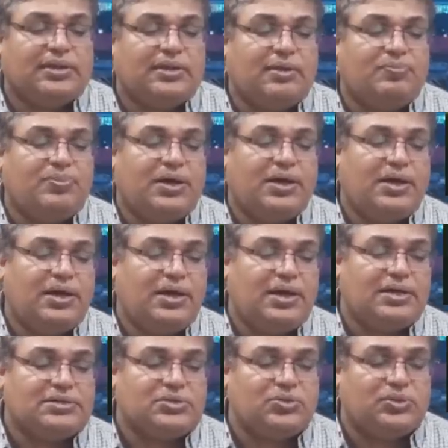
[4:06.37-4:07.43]
الأنباء
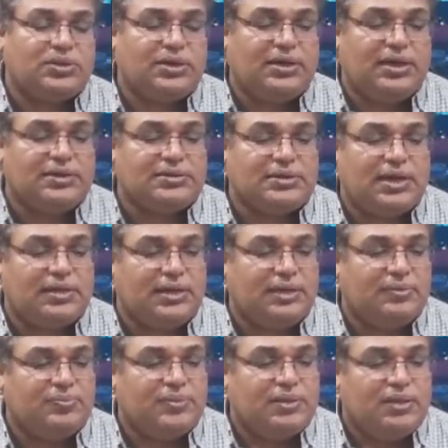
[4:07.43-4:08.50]
السورية سنة
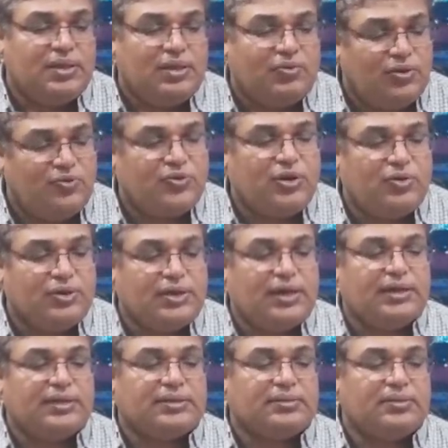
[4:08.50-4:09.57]
وفق
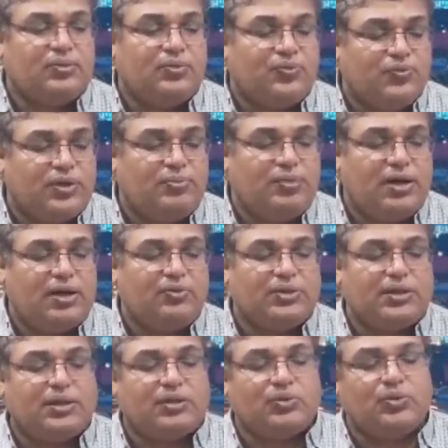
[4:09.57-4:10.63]
وكالة وفق ما
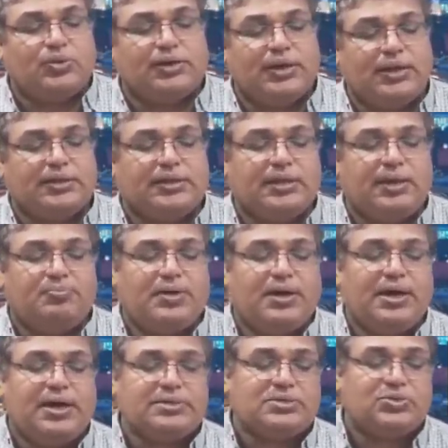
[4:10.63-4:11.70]
أوردته وكالة
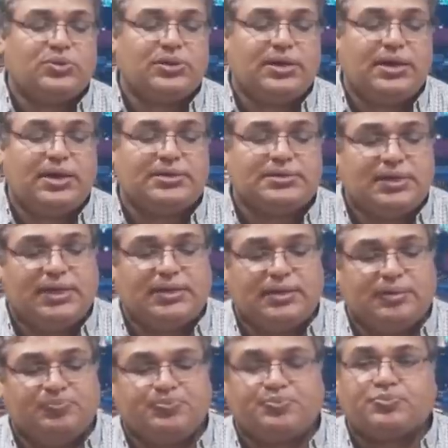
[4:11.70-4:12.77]
الأنباء السورية
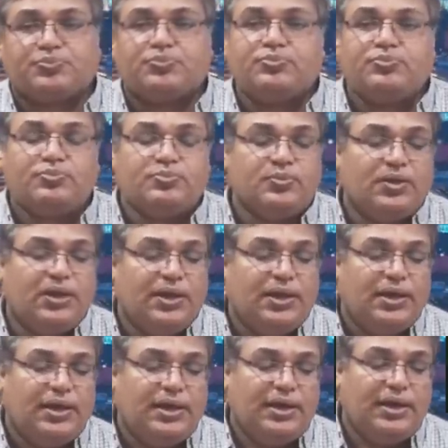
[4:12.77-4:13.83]
سنة
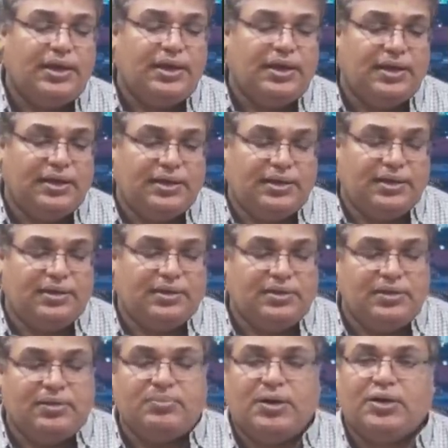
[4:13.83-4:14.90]
آه،
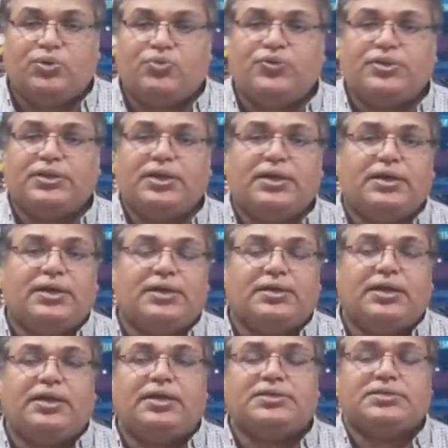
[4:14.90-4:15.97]
معروف أن
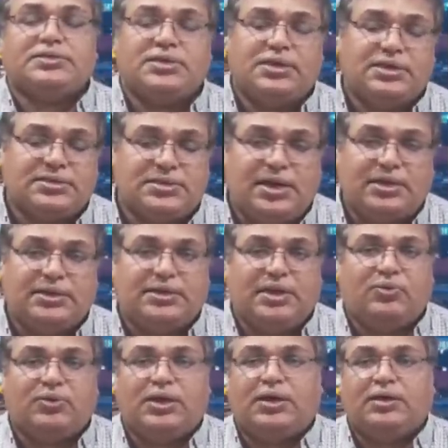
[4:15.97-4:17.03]
هذه آه، ثاني
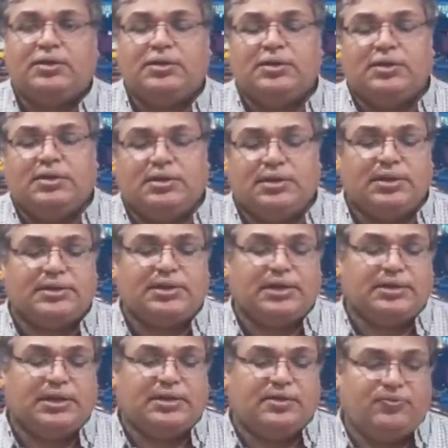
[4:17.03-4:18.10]
دولة آه،
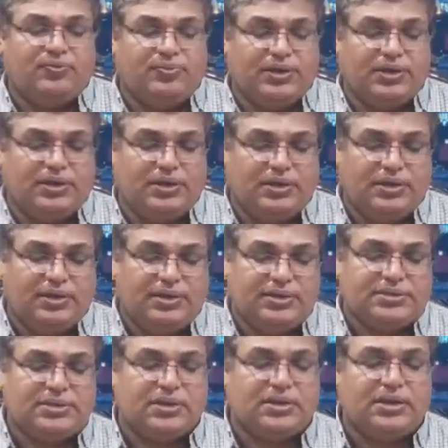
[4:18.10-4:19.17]
تعترف
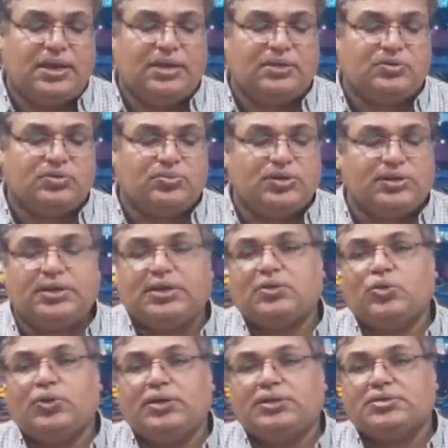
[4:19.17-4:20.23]
باستقلال جمهورية
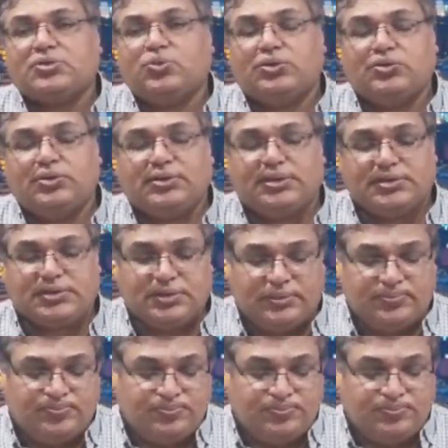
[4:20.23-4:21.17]
لوغانسك ودوناتسك